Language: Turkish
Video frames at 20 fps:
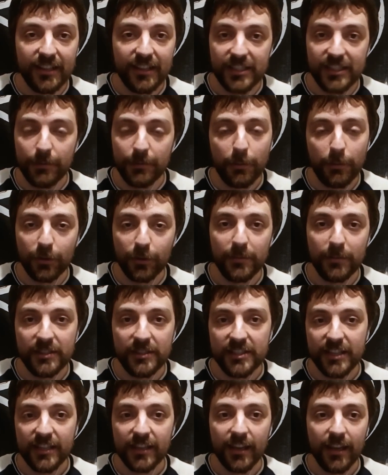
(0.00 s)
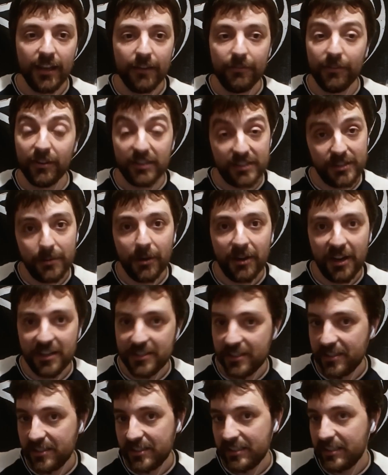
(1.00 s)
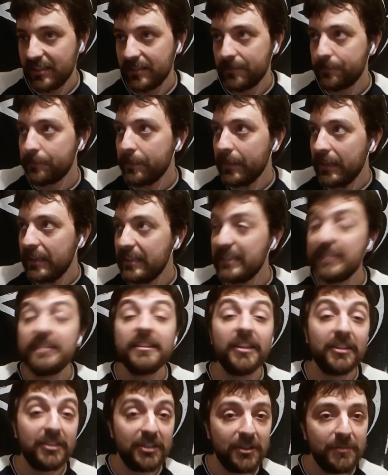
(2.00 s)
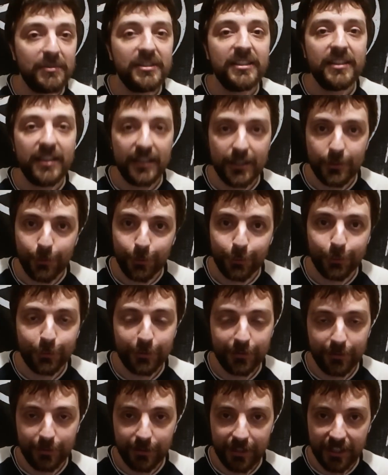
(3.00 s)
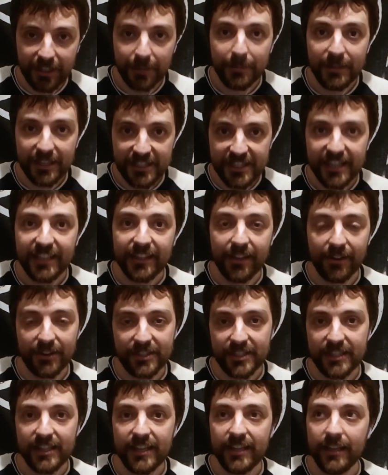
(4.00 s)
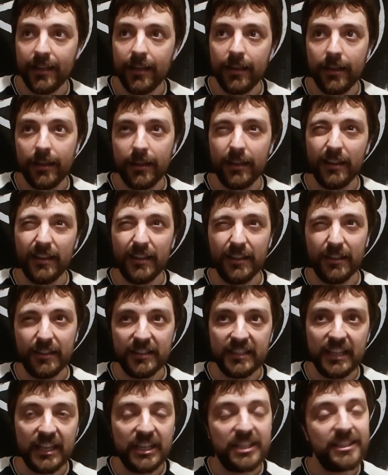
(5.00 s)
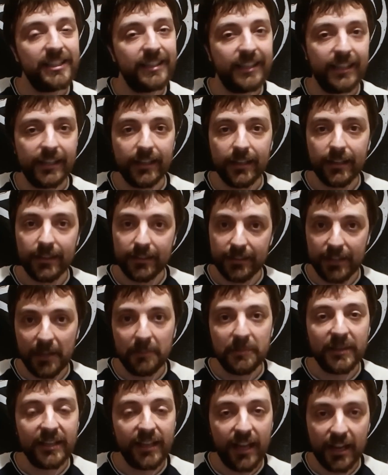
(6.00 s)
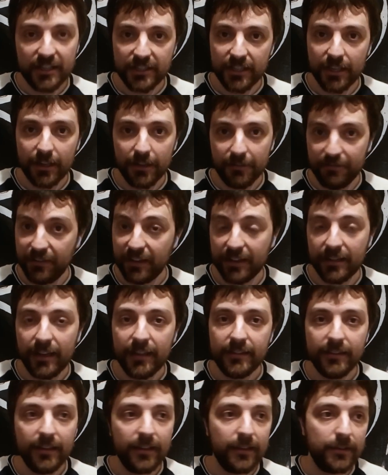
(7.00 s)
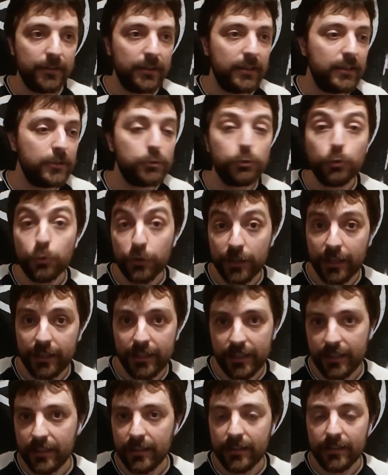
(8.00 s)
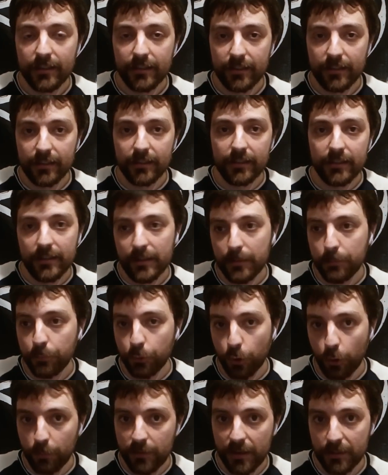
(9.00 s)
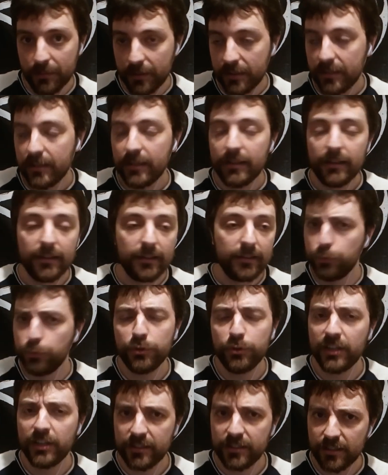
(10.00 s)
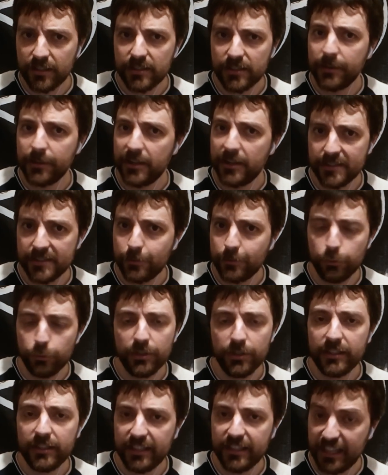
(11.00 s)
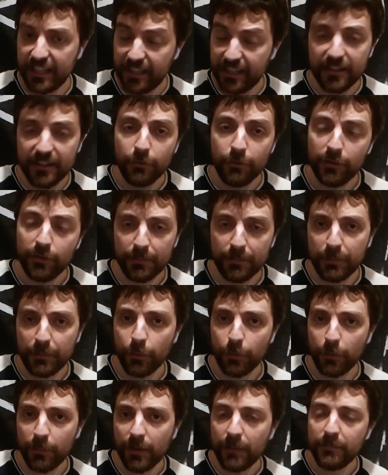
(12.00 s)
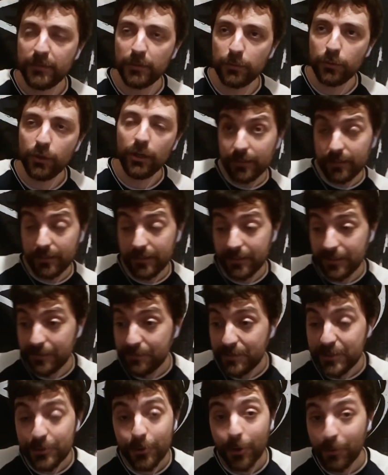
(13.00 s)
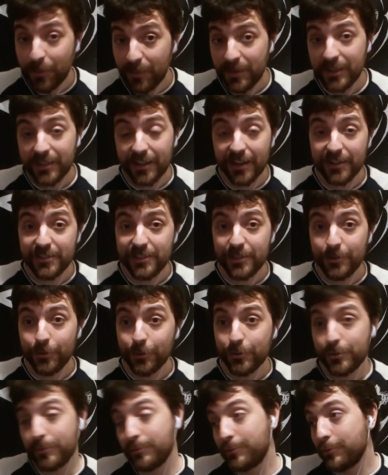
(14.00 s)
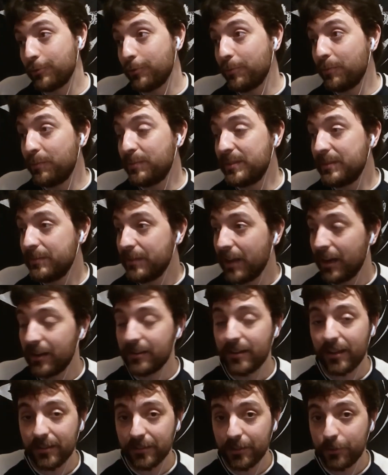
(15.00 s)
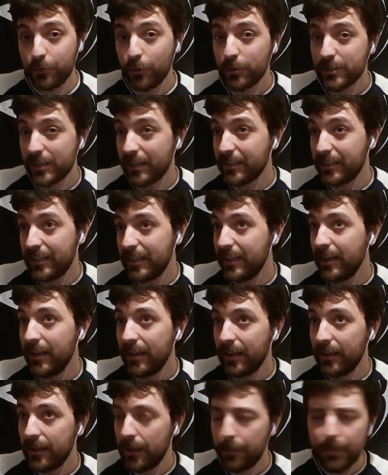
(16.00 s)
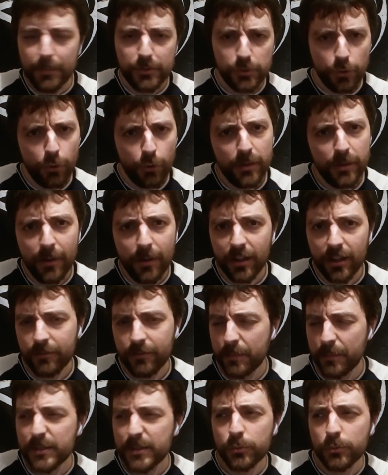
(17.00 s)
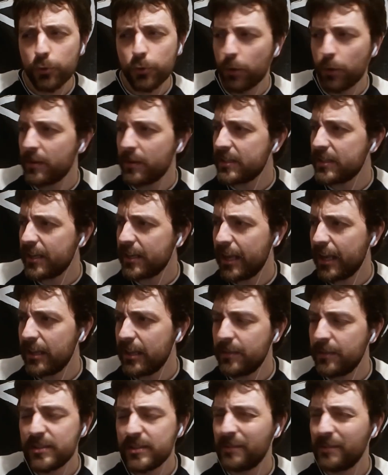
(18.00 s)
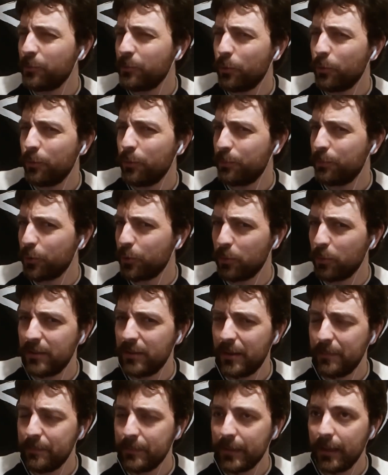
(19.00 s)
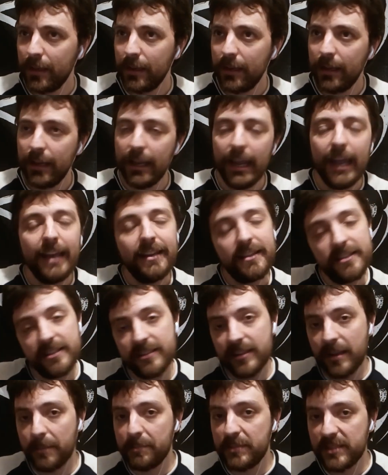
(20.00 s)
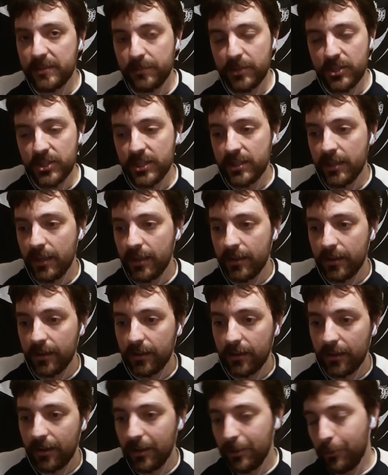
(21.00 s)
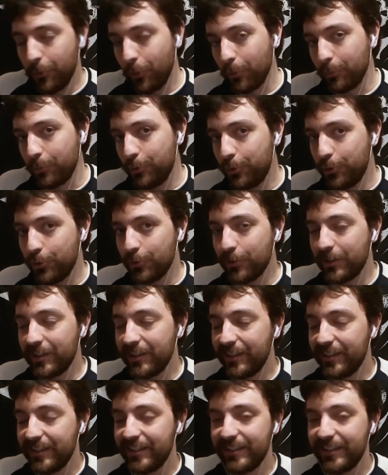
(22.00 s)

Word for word: sebep olabilecek ve aslına bakarsanız insanlığımızı dahi sorgulatabilecek derecede e, değişik tepkiler verilen e, Suriyeli e, problemi. Bugünlerde aslında bakarsanız Türkiye'nin genelinde olan bir problem ve bu e, biz görmemeyi tercih ediyoruz. Çünkü bu bizi daha rahatlatıyor. Sanki hepimizde öyle bir algı var. Biz bunu görmezden geldiğimiz zaman o problem en azından bizim için hallolmuş, e,